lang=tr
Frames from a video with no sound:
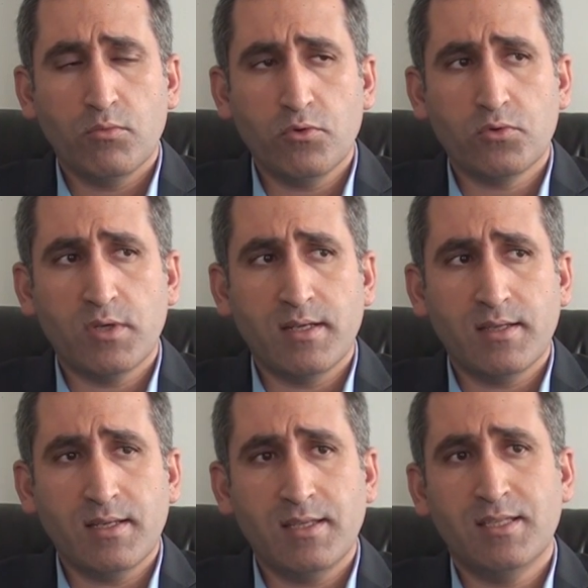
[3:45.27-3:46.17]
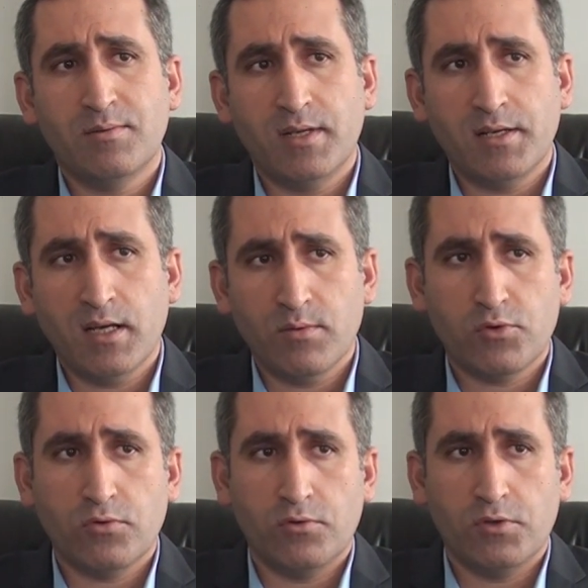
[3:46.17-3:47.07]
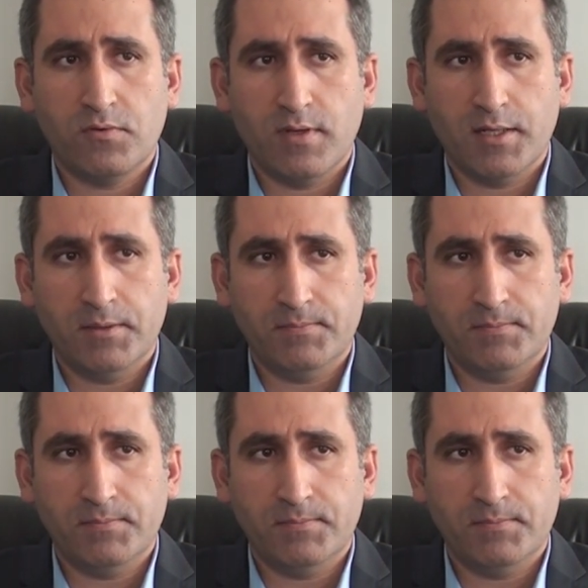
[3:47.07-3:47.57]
Bunun üzerinden indirimlerini almış oluyor işveren.